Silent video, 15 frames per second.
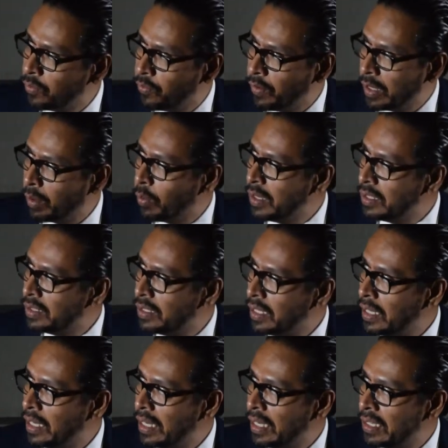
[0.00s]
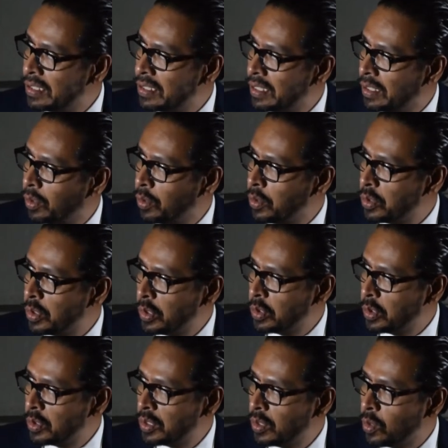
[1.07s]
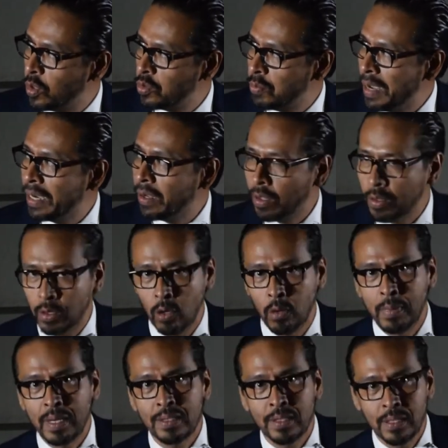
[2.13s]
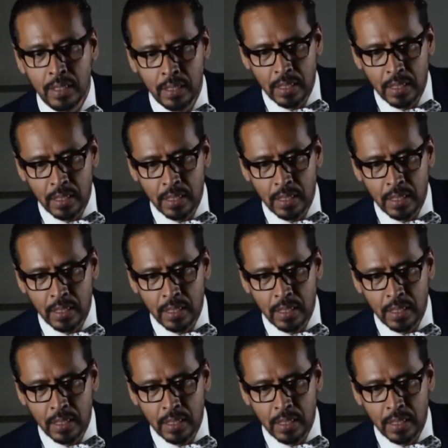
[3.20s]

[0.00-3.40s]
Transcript: frecuente este, con nosotros son los macroadenomas,